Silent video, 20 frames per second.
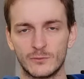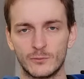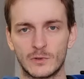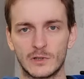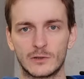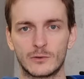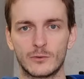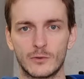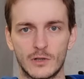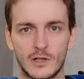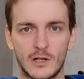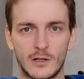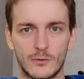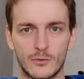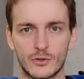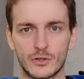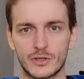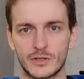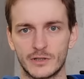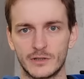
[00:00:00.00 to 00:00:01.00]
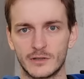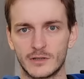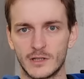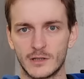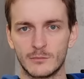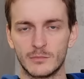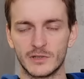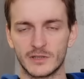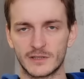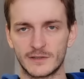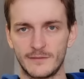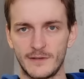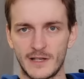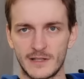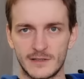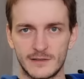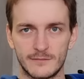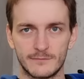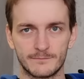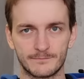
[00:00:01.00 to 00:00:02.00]
у которых хорошая как бы
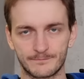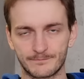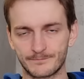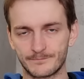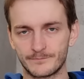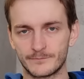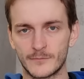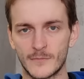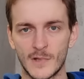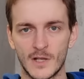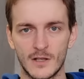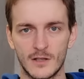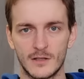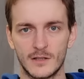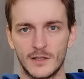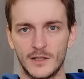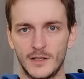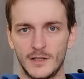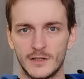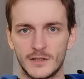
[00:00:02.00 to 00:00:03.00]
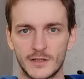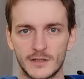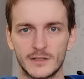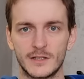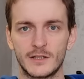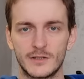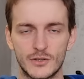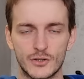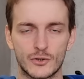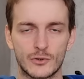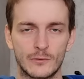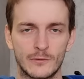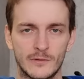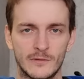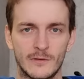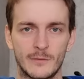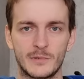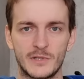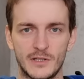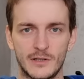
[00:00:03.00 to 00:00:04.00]
связь и интернет дешевый
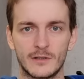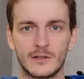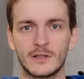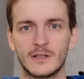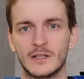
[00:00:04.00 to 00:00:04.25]
вообще.